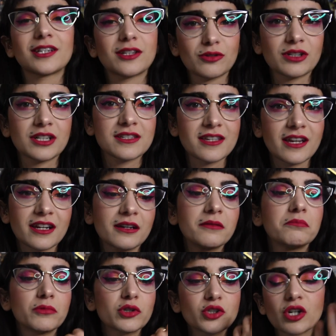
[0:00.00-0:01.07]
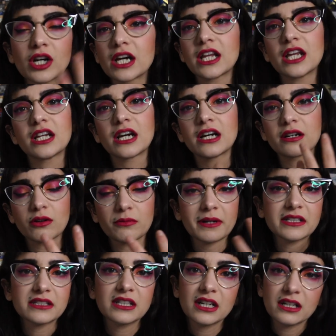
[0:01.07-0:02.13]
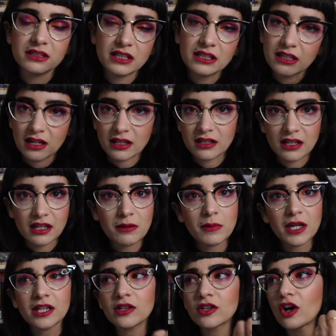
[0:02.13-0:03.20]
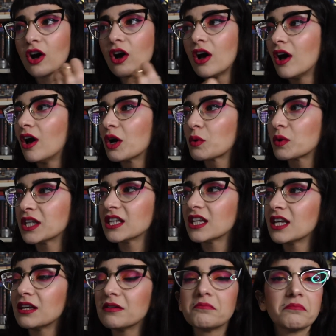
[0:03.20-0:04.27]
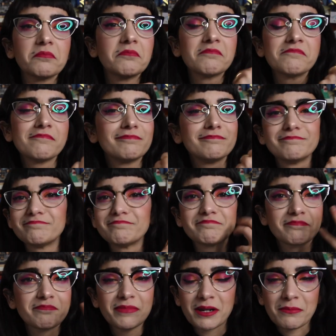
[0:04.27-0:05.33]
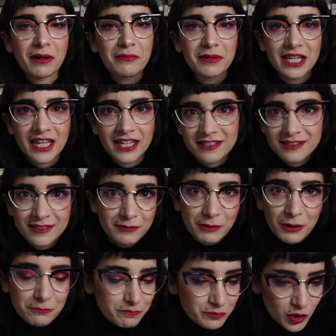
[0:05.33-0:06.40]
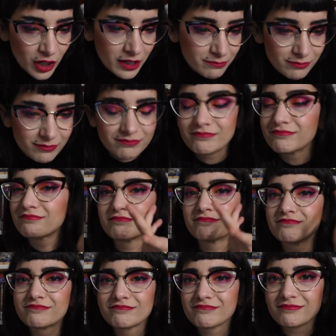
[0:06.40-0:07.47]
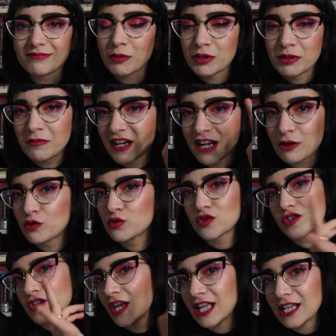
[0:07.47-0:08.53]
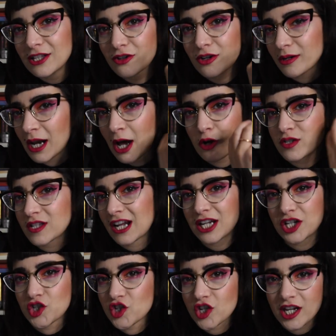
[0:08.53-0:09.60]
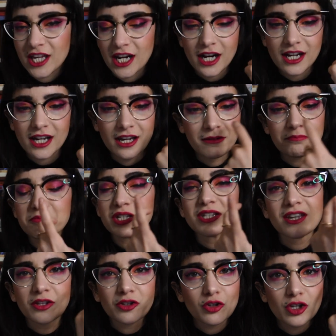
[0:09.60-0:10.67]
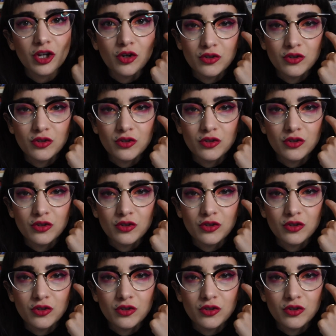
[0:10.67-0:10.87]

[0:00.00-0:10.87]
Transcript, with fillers: è stata una serie molto carina, romantica, di intrattenimento, quindi per me benissimo. Cioè, mh, mm, quindi ve la consiglio, è una cosa leggera che mi sento di